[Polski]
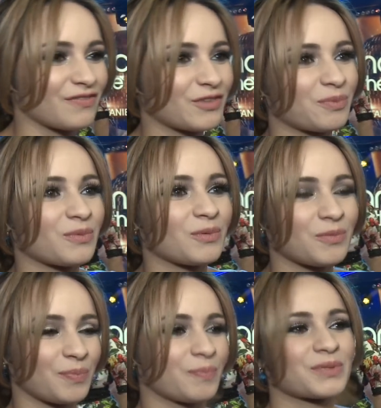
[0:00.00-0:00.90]
nawet po,
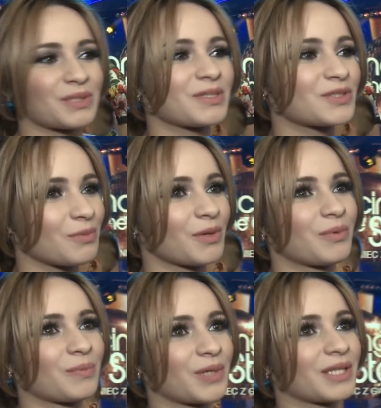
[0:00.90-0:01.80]
po samej sobie,
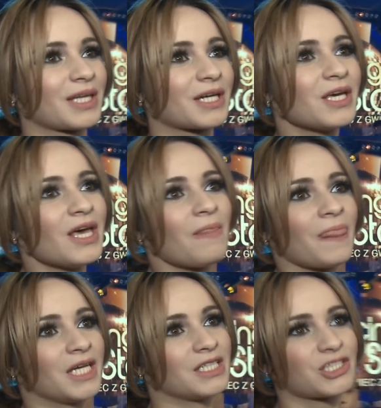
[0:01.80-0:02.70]
bo, bo, jednak,
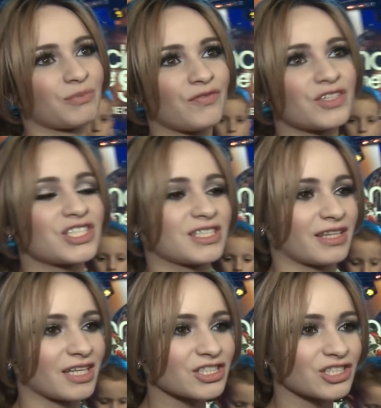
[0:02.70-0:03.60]
żeby wyjść i
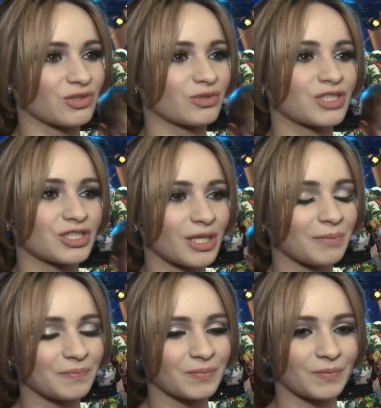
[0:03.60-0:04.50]
zatańczyć, to gdzieś
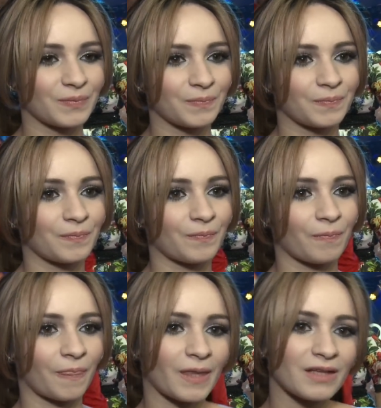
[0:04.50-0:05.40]
tam
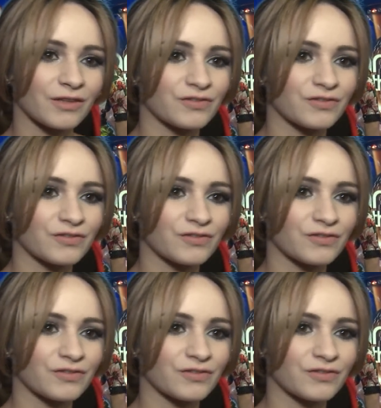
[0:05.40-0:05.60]
mm, te